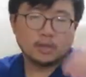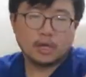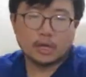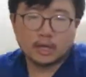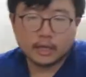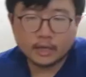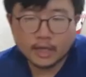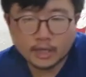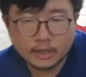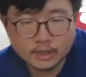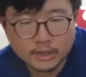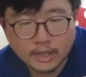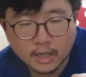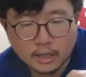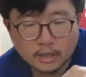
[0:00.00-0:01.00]
看来看一
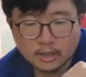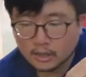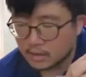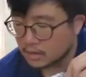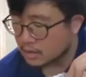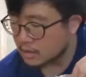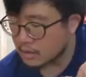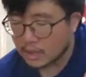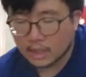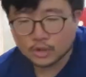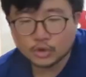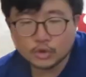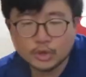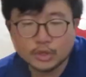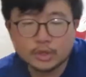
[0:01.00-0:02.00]
下，它
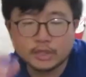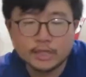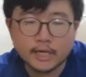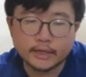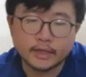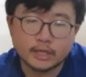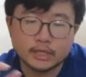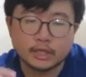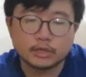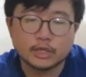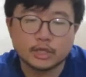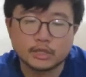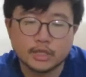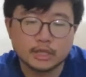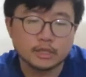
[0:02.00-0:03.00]
就是这样一个小
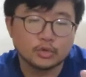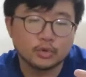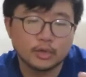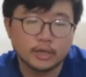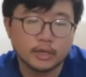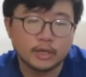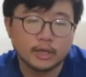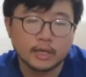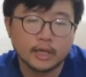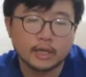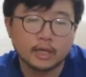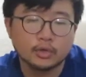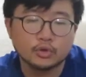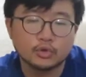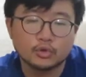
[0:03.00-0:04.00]
小箱子，所以你可以
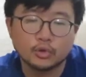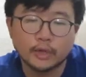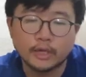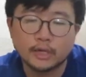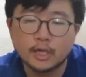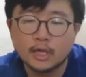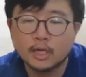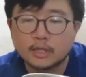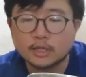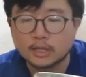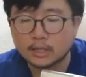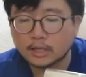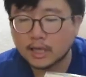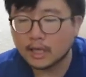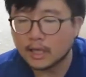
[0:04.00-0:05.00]
看到就是说，哎，
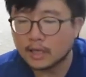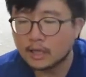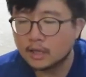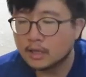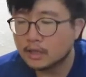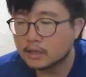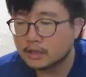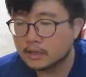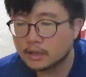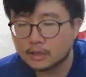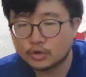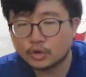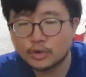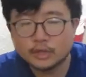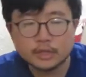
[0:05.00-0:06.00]
其实它这
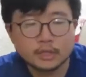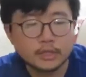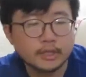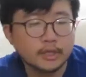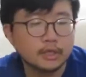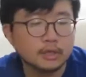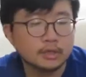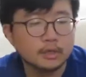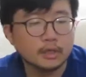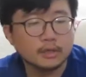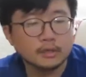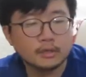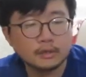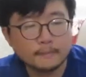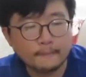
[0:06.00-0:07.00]
个确实是一个人，
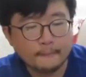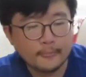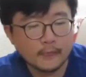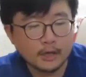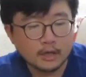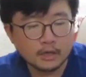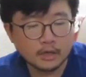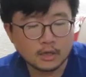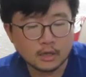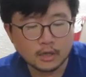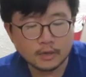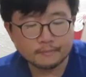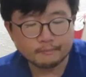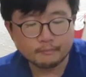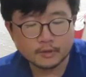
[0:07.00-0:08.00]

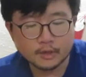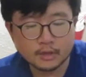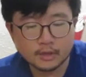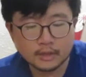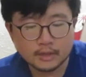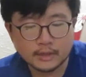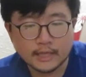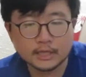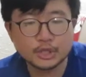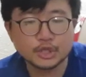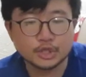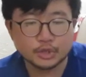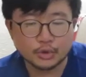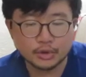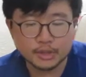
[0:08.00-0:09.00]
嗯。来
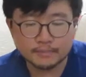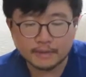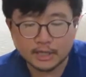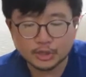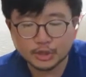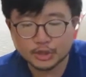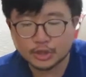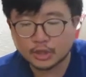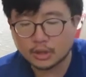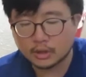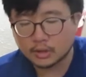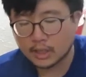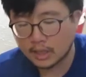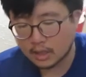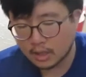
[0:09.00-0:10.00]
使用是蛮适合。
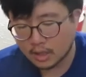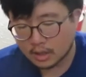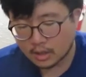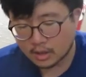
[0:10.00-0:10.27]
那